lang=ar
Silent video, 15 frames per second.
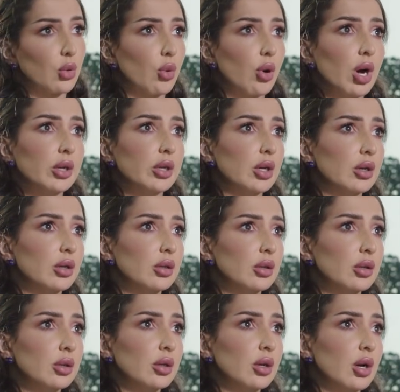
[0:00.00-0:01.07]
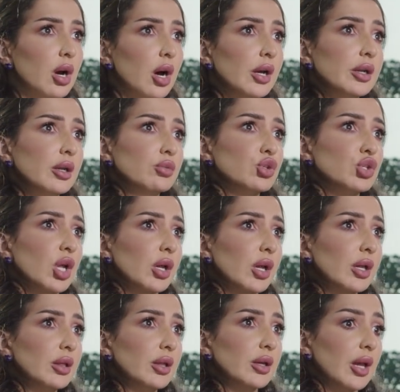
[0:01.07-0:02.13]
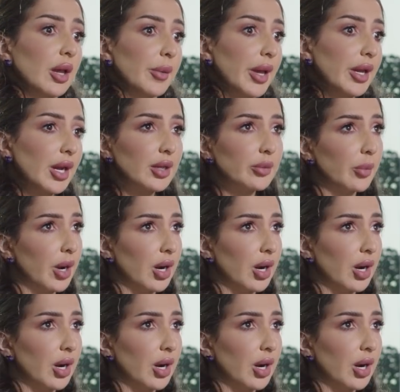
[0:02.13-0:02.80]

وانا انا مشتاقه لك ابي اقعد